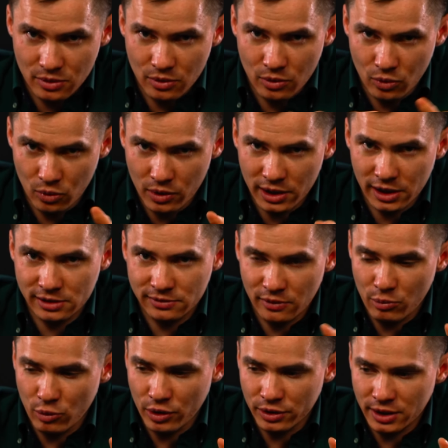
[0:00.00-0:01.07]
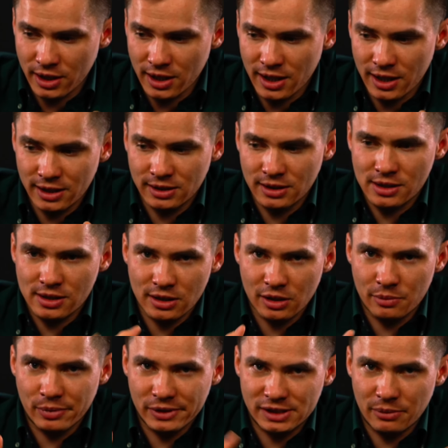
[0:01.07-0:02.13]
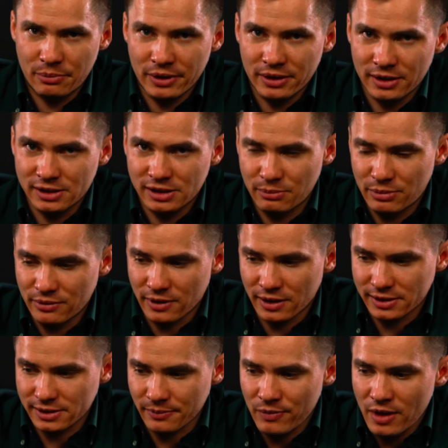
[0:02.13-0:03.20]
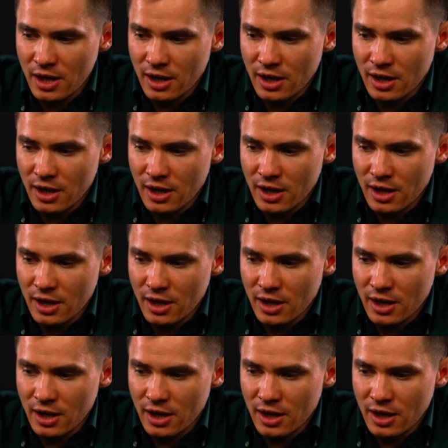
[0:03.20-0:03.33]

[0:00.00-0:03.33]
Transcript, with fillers: угля свободные, они начинают постепенно забиваться.